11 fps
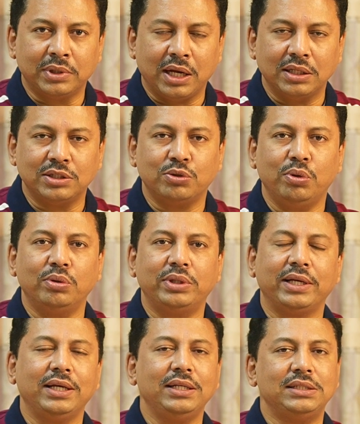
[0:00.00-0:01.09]
কাজগুলো
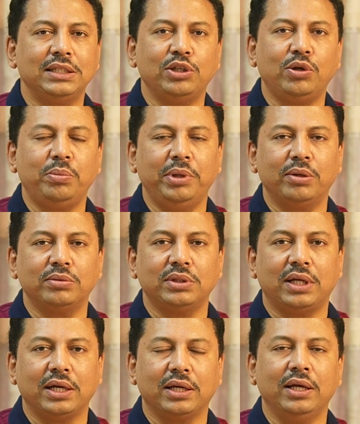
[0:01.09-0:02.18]
থেকে সে যেন বিরত
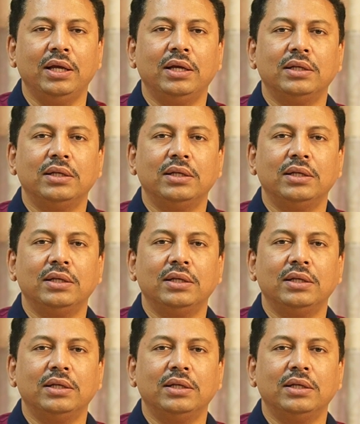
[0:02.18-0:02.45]
থাকে